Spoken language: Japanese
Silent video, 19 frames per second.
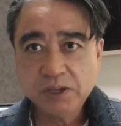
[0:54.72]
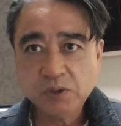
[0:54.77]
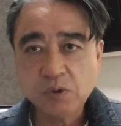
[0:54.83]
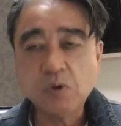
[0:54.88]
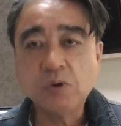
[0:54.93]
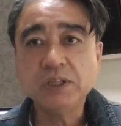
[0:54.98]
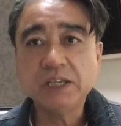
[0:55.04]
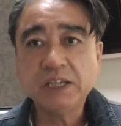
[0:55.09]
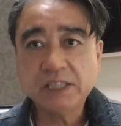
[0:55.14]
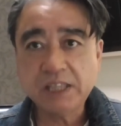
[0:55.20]

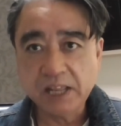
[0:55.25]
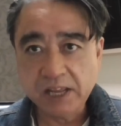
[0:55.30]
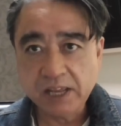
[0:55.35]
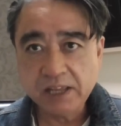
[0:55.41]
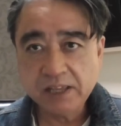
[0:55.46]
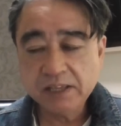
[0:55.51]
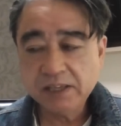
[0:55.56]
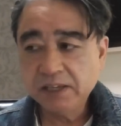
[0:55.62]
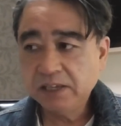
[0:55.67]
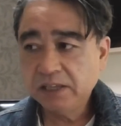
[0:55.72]
ここに来て
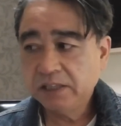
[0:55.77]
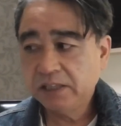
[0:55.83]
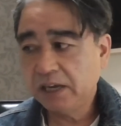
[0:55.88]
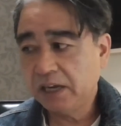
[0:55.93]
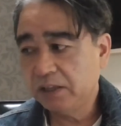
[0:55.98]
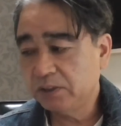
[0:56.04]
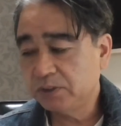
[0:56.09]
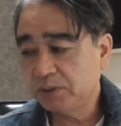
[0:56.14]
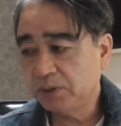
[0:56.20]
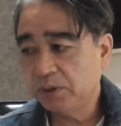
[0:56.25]
ねだ
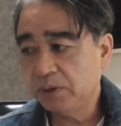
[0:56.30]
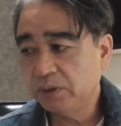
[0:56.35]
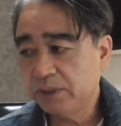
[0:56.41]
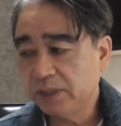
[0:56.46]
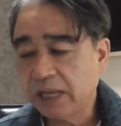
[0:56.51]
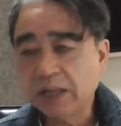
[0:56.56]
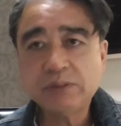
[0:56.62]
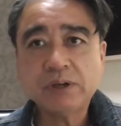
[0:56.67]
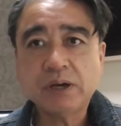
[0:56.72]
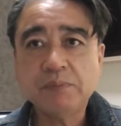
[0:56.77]
けどそれを
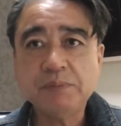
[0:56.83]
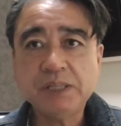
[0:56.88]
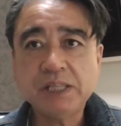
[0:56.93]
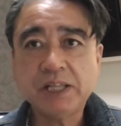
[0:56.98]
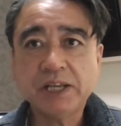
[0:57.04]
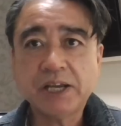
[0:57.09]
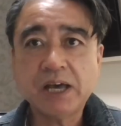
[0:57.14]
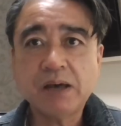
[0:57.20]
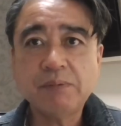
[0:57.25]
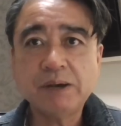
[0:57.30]
なんとかみんな
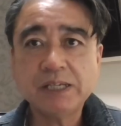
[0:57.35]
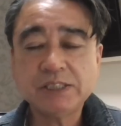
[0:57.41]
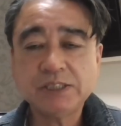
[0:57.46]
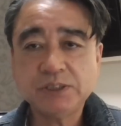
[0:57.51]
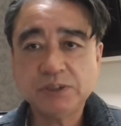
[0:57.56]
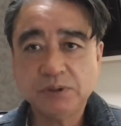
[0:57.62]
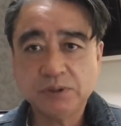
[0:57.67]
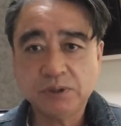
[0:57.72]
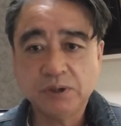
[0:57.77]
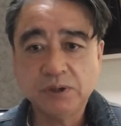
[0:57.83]
でカバー
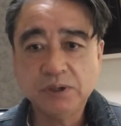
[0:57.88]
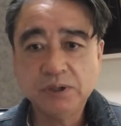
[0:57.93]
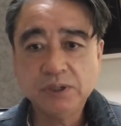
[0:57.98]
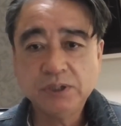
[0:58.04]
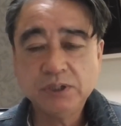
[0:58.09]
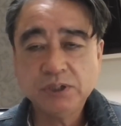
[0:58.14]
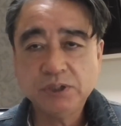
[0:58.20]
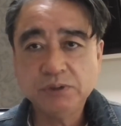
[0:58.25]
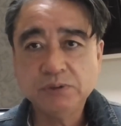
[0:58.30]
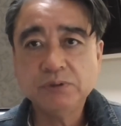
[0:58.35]
しようと
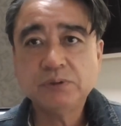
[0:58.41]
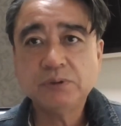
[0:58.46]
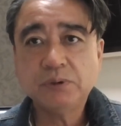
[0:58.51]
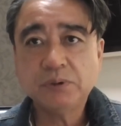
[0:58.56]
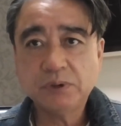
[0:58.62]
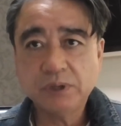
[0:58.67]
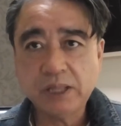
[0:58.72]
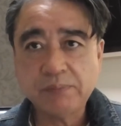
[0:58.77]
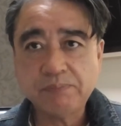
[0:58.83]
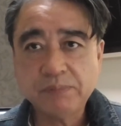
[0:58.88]
いうと
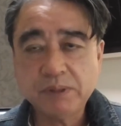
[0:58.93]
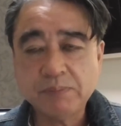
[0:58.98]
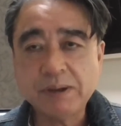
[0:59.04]
ころで、